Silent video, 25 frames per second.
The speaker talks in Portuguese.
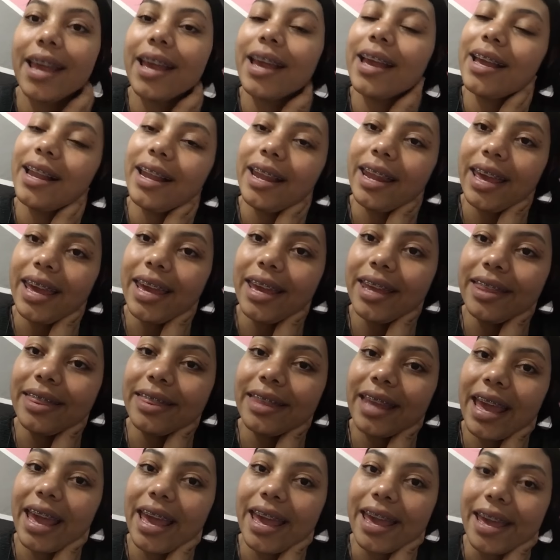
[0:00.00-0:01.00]

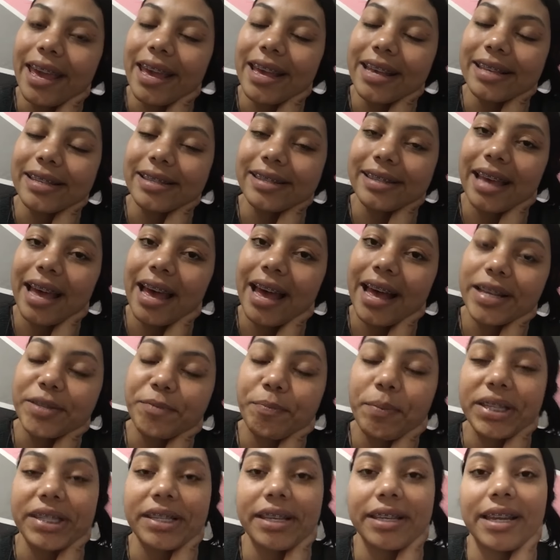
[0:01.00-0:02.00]
Lindezas!
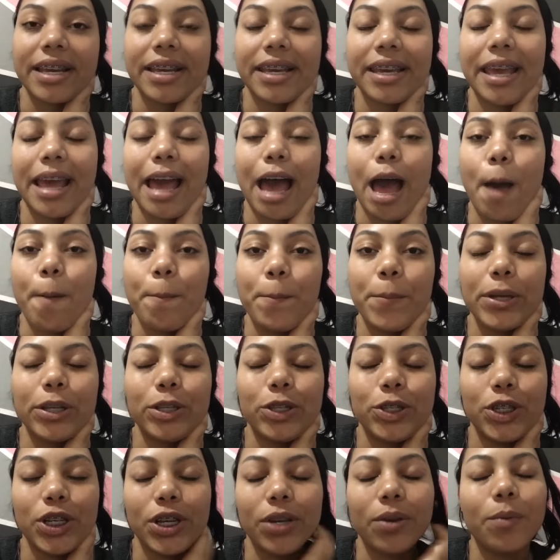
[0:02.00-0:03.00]
Passando aqui
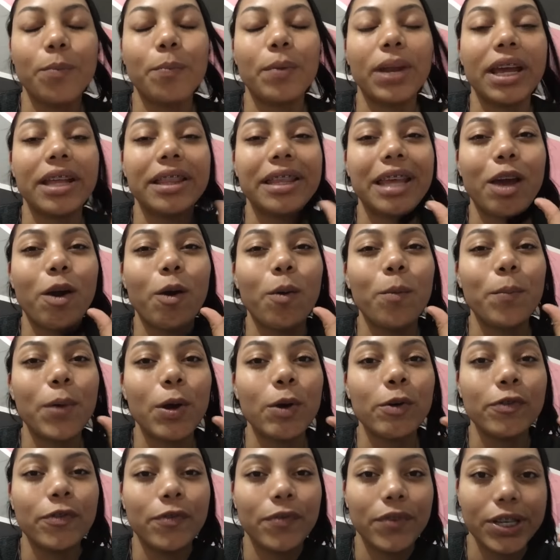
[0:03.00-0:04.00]
rapidinho para interromper
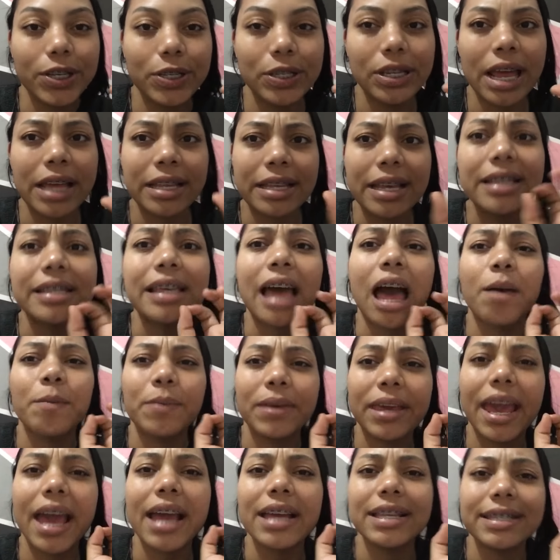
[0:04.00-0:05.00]
o vídeo, né? Vocês sabem
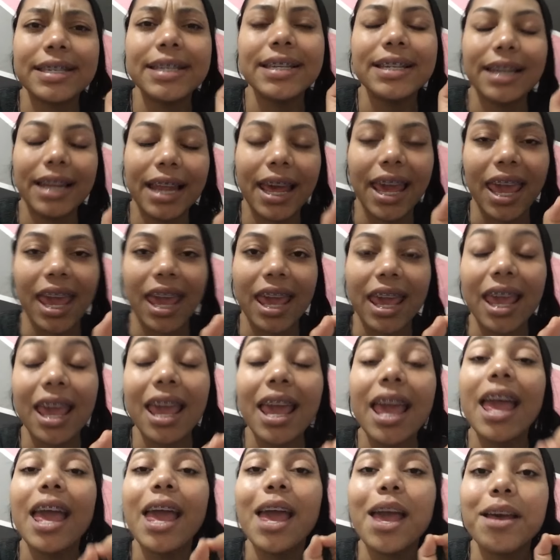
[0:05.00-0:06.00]
que é de lei.
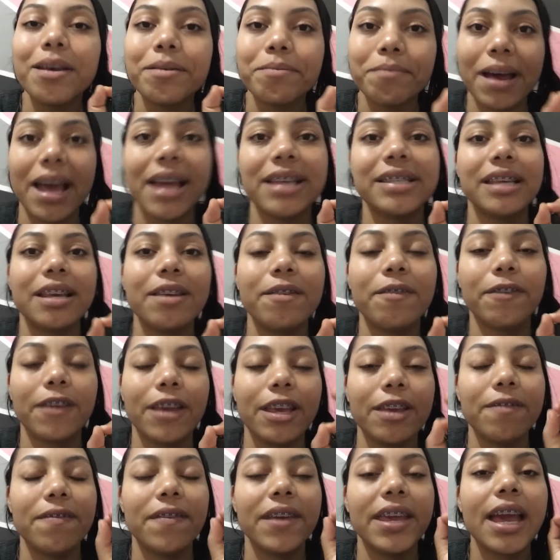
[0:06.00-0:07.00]
Mas
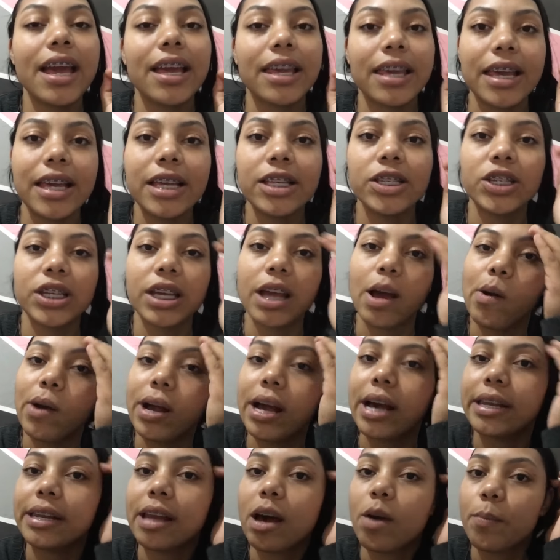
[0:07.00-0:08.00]
enfim, vim aqui indicar um
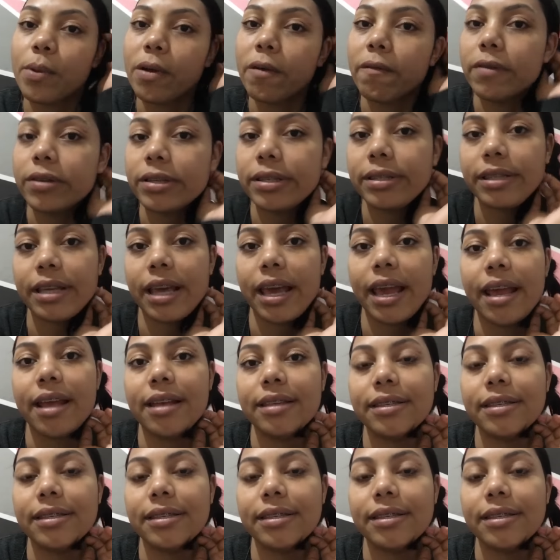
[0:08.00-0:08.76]
canal para vocês.